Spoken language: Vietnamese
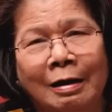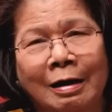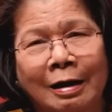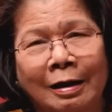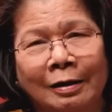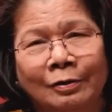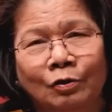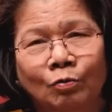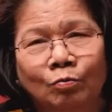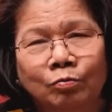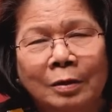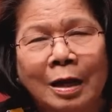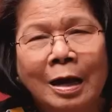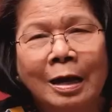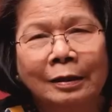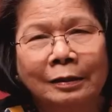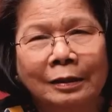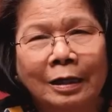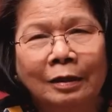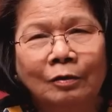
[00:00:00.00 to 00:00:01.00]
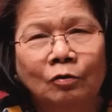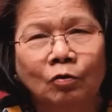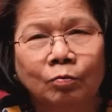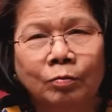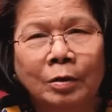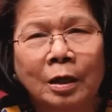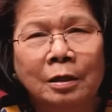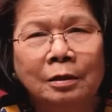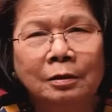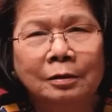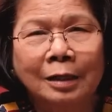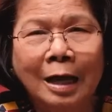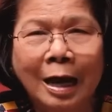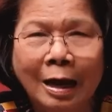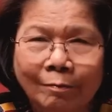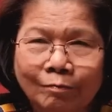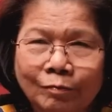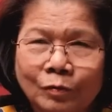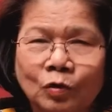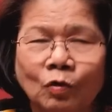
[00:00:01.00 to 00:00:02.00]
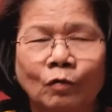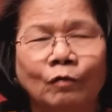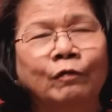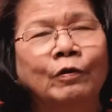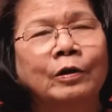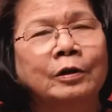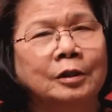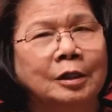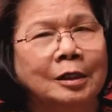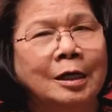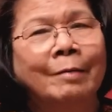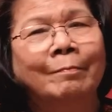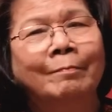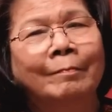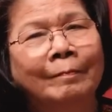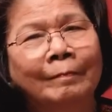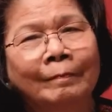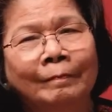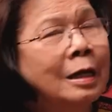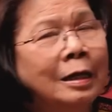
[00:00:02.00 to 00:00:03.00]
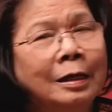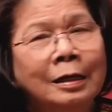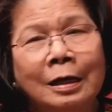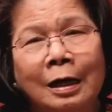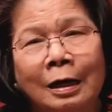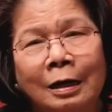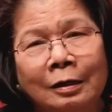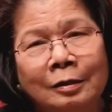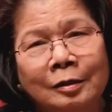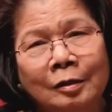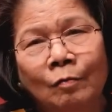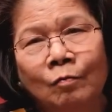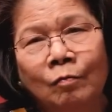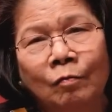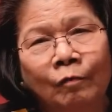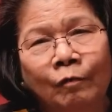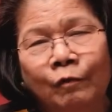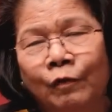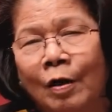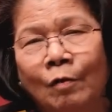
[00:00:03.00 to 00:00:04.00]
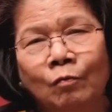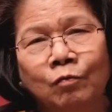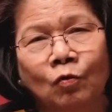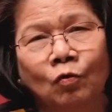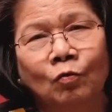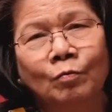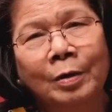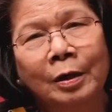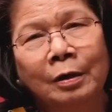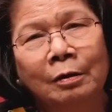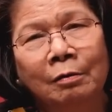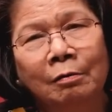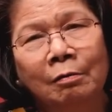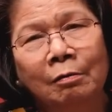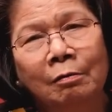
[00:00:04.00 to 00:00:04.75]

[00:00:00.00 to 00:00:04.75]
là chúng ta chắc cũng đến 80% thấy là ở trong phòng của mình